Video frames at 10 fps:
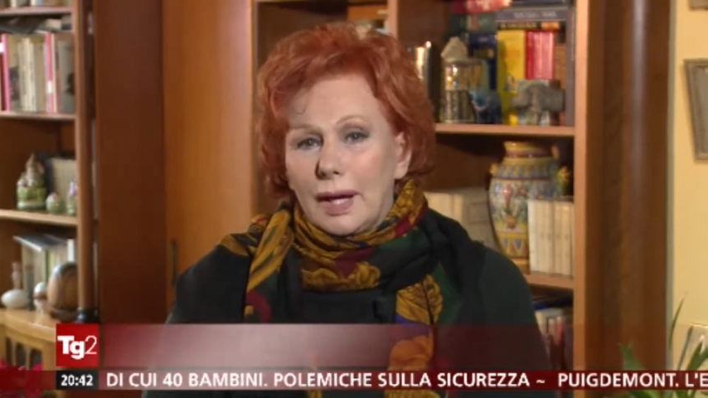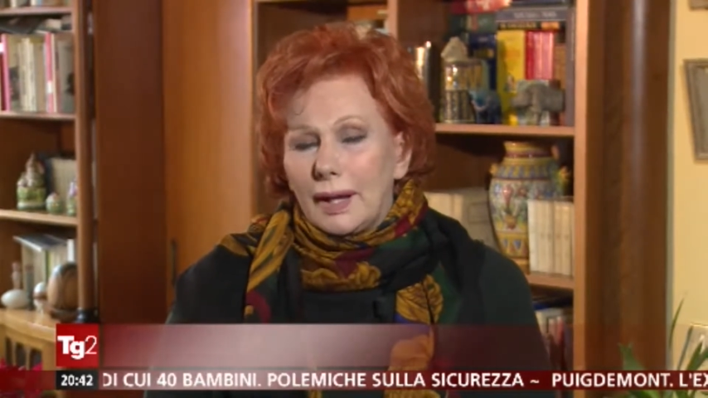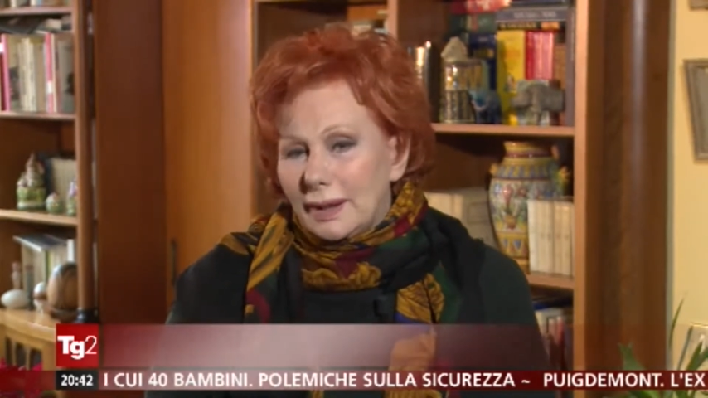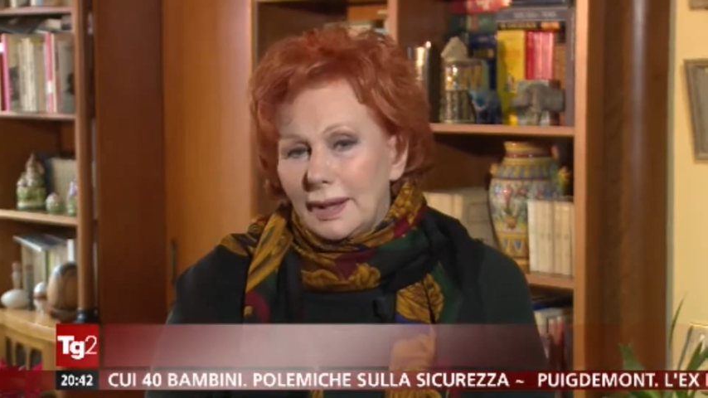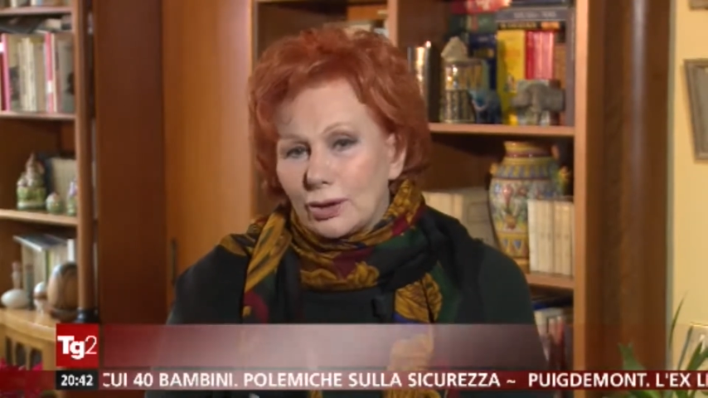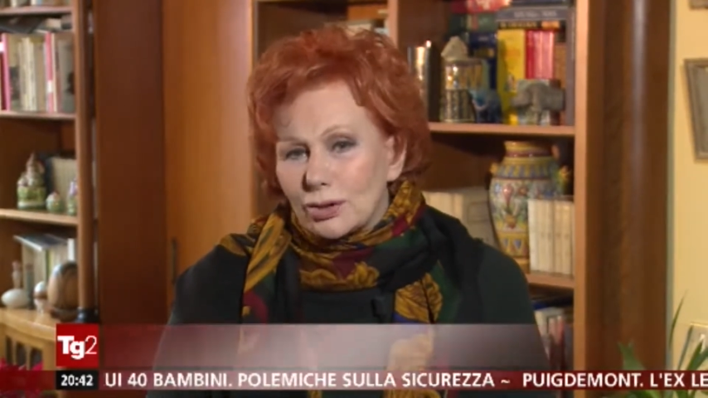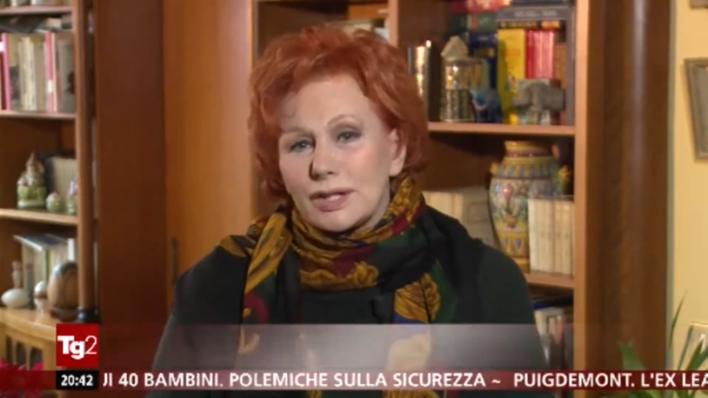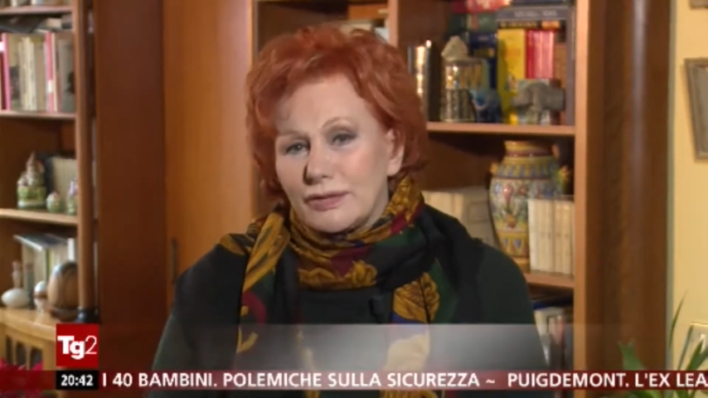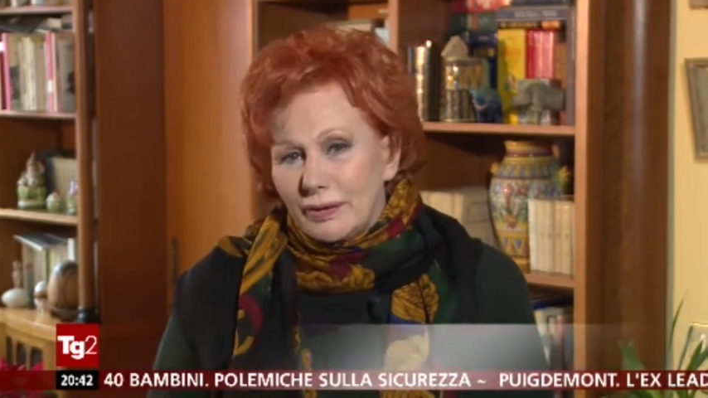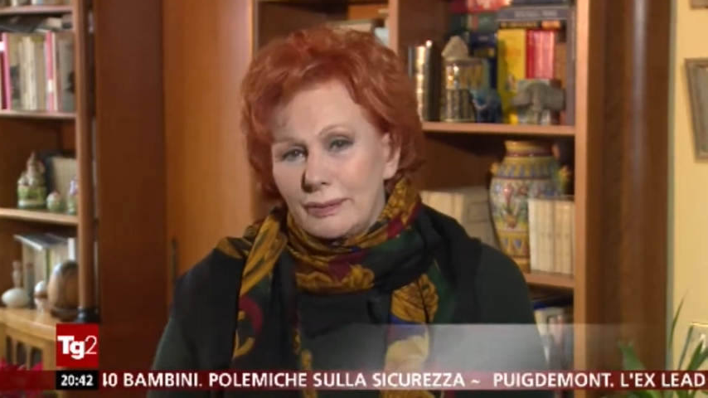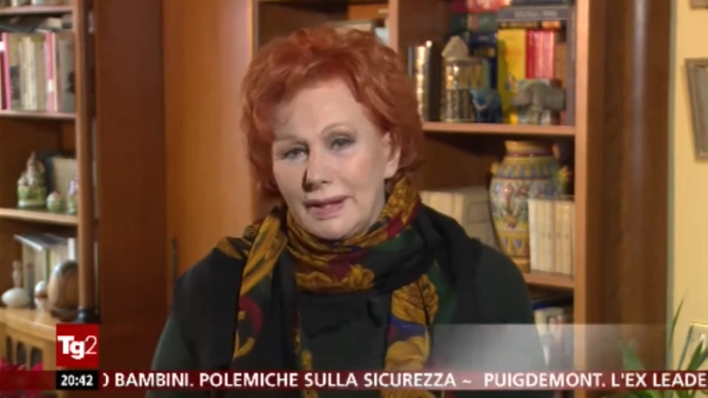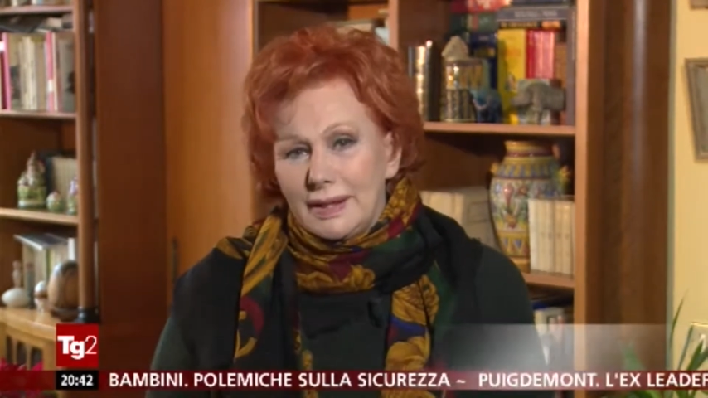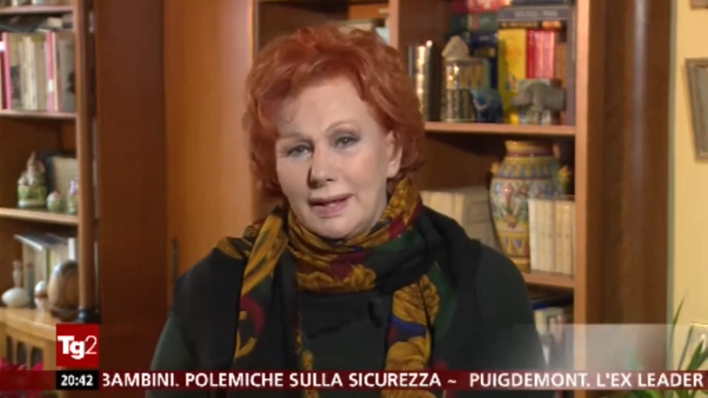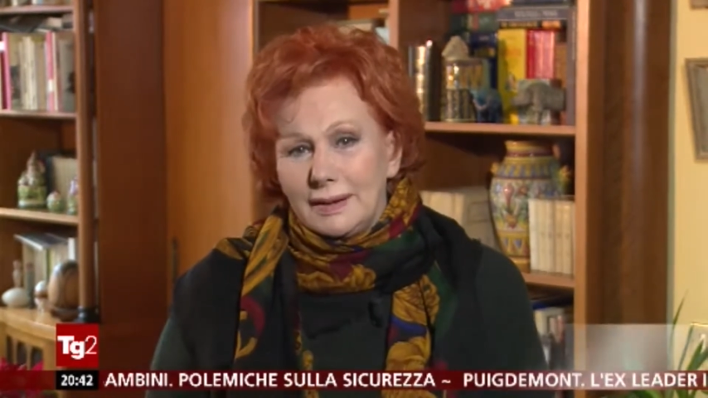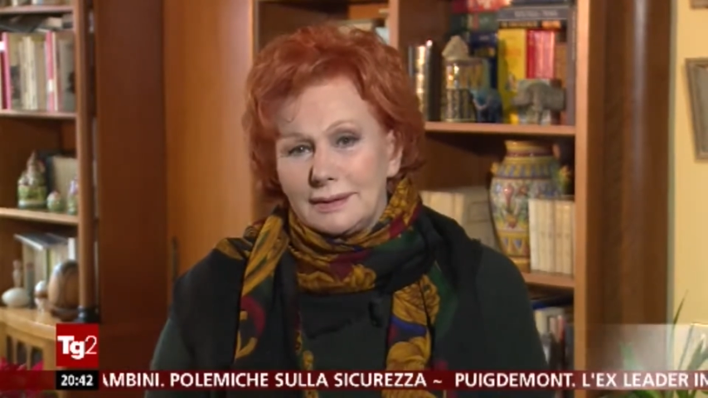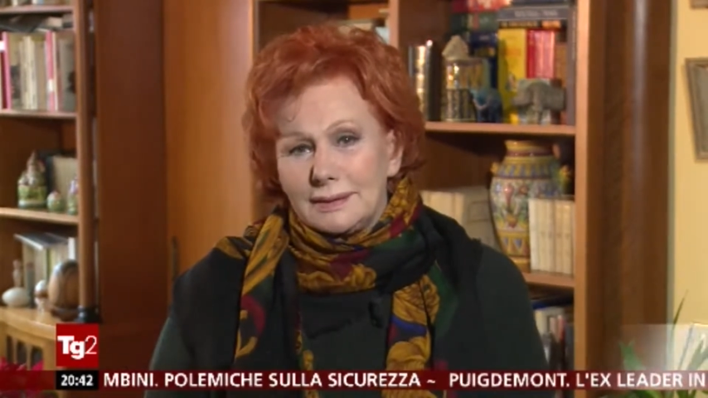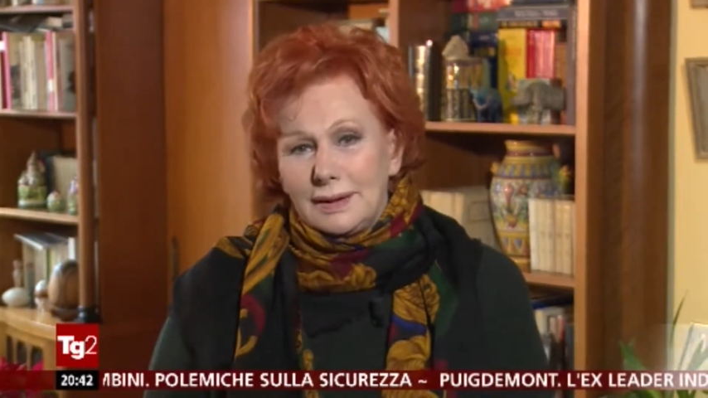anche la nostra famiglia,